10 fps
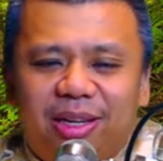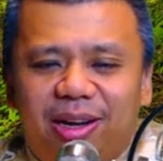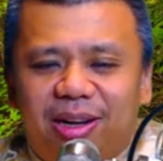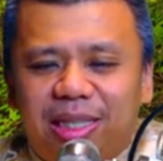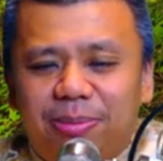
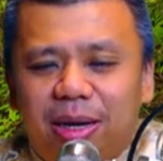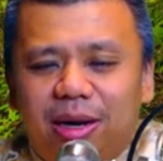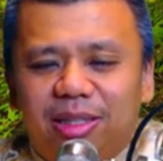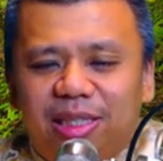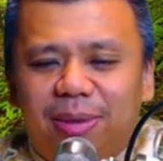哦，再帮
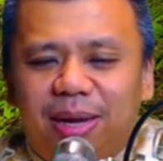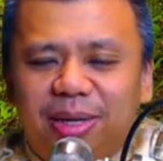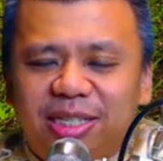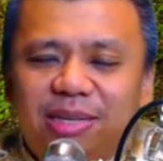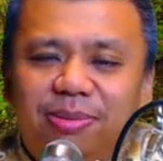老师把
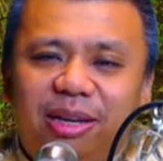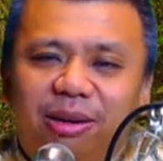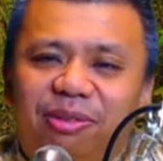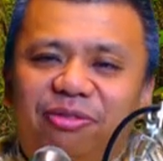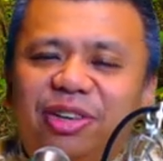本视频我
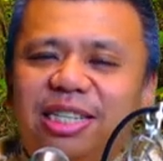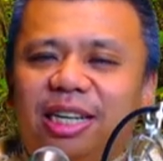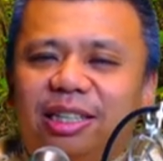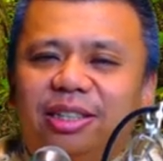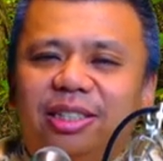们分
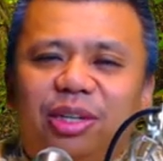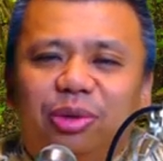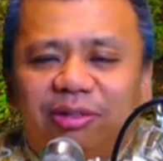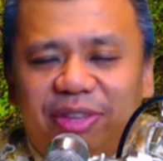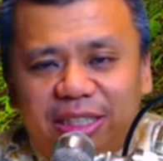享到社
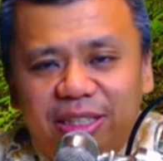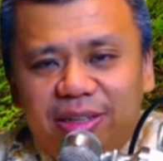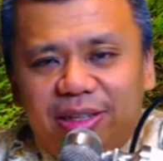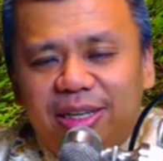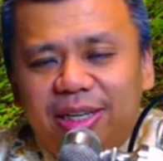团，分享
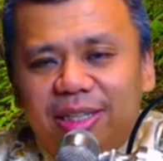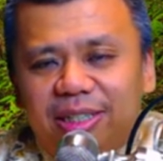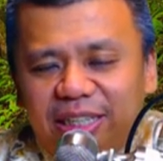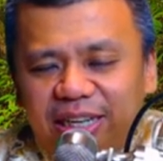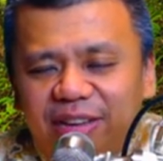到
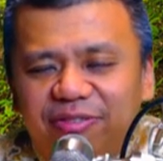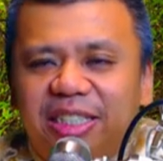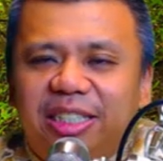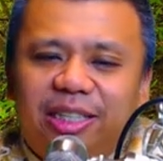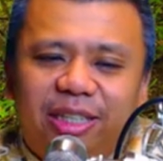你可以
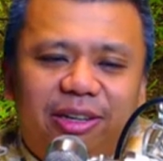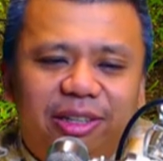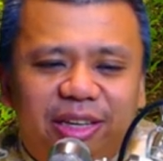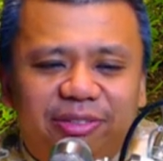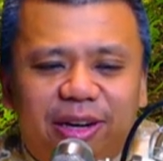分享到的
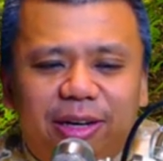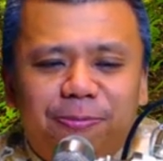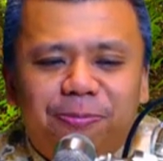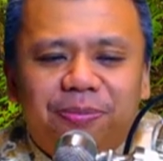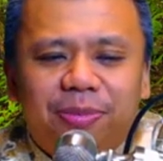地方
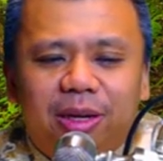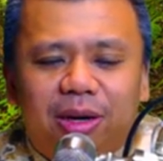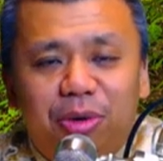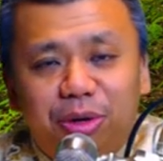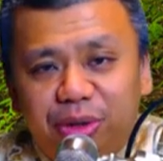哦，
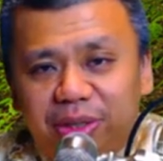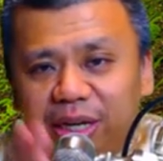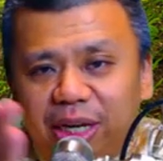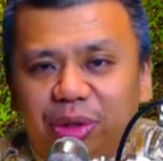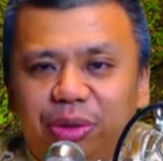或许这一
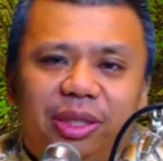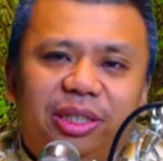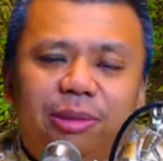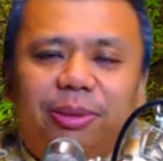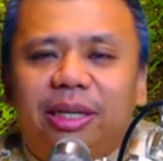个短短
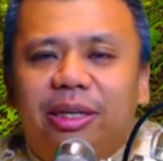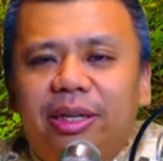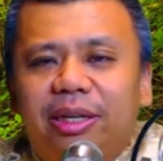视频，